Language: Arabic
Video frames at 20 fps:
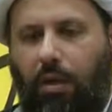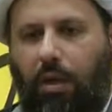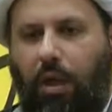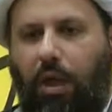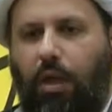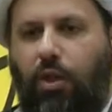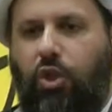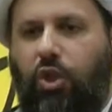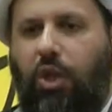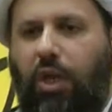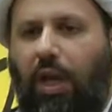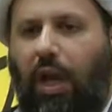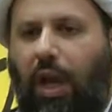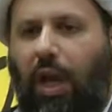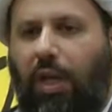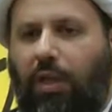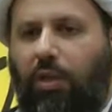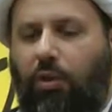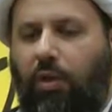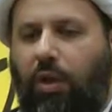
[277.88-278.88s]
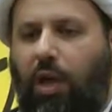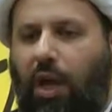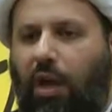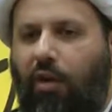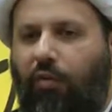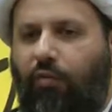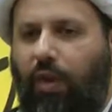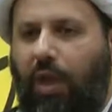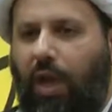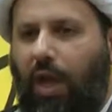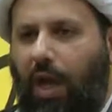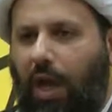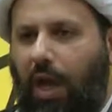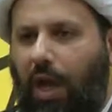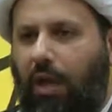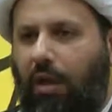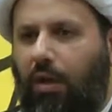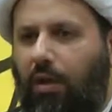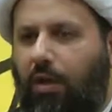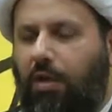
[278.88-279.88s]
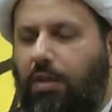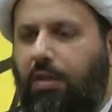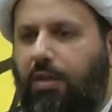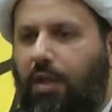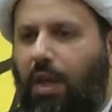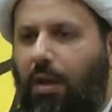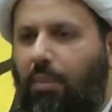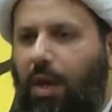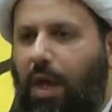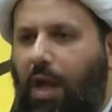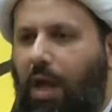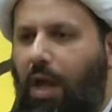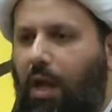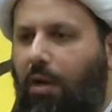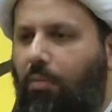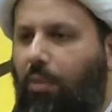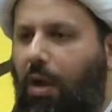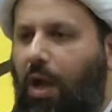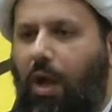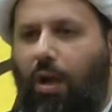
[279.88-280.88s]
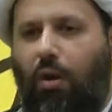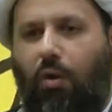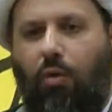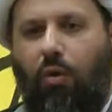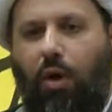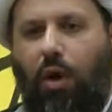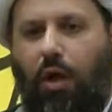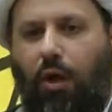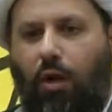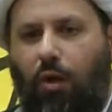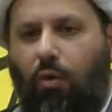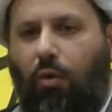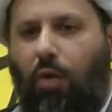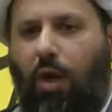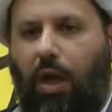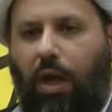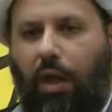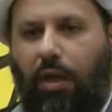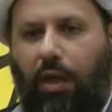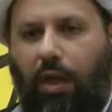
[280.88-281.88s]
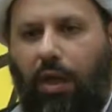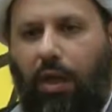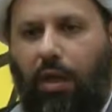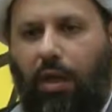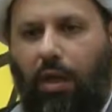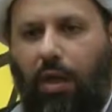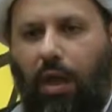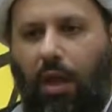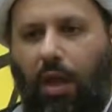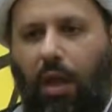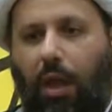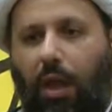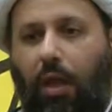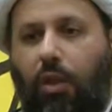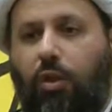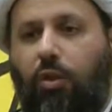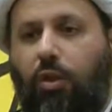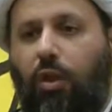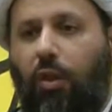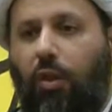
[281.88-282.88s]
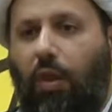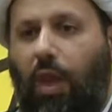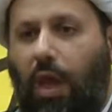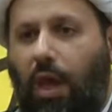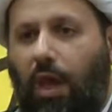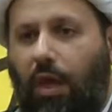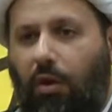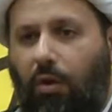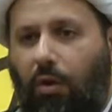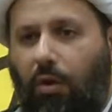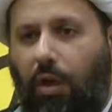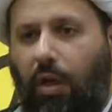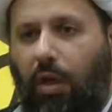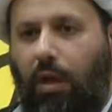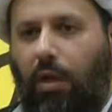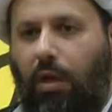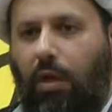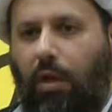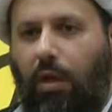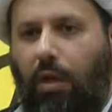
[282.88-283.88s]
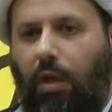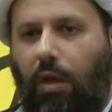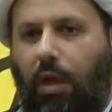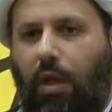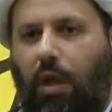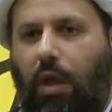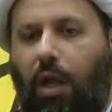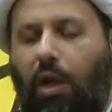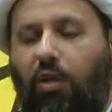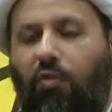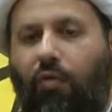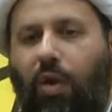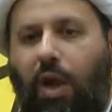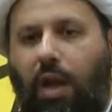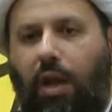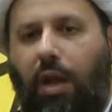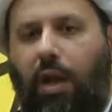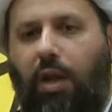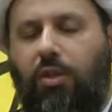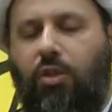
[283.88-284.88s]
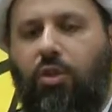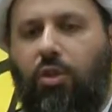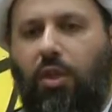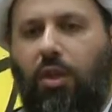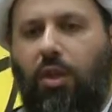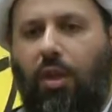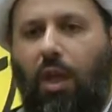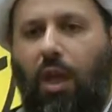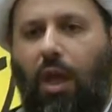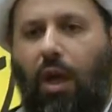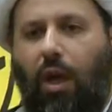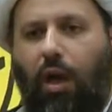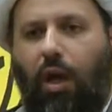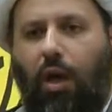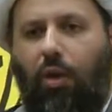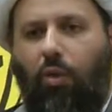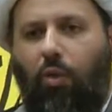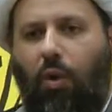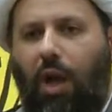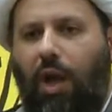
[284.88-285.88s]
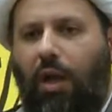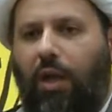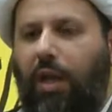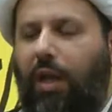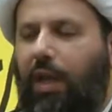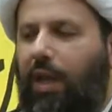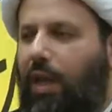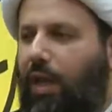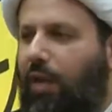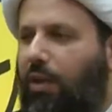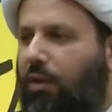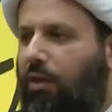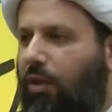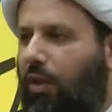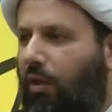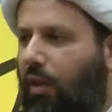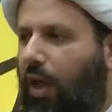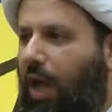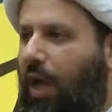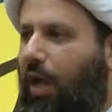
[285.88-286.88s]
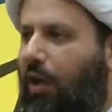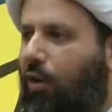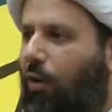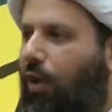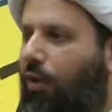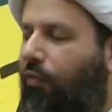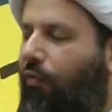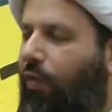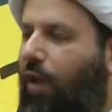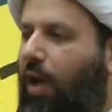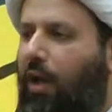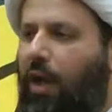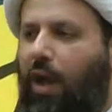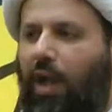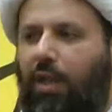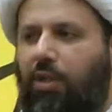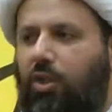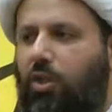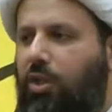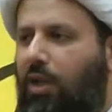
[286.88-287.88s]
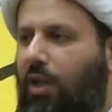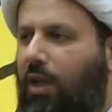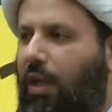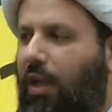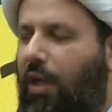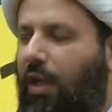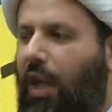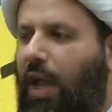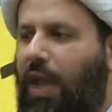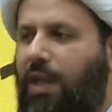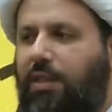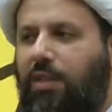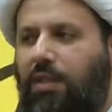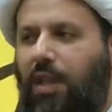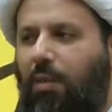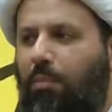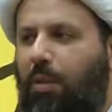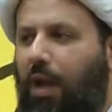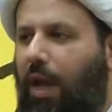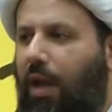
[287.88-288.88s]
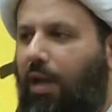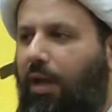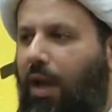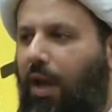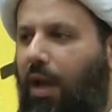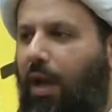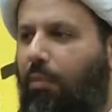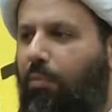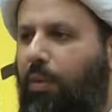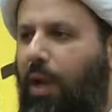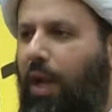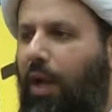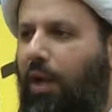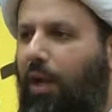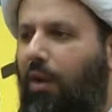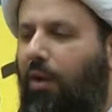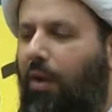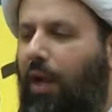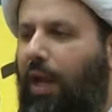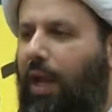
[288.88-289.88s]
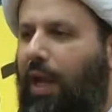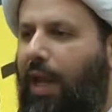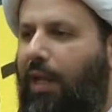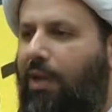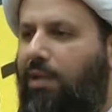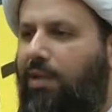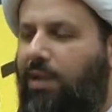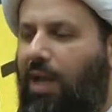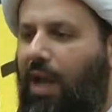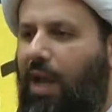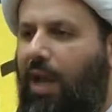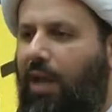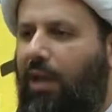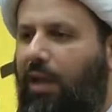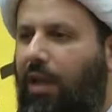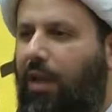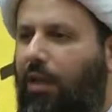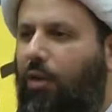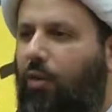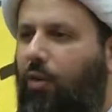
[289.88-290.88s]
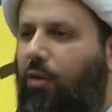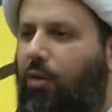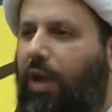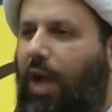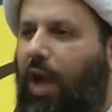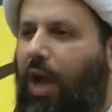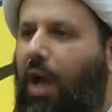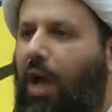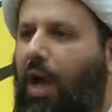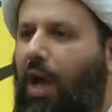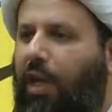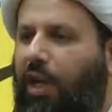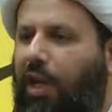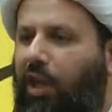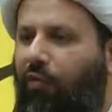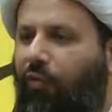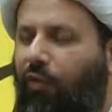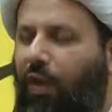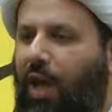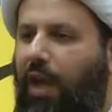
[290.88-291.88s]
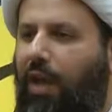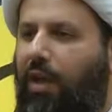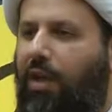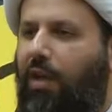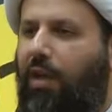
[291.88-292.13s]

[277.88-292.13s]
شيعتنا في اخر الزمان ما هو اخواني انتظار الفرج اخواني انتظار الفرج ليس معناه بانه الانسان يكون عاكفا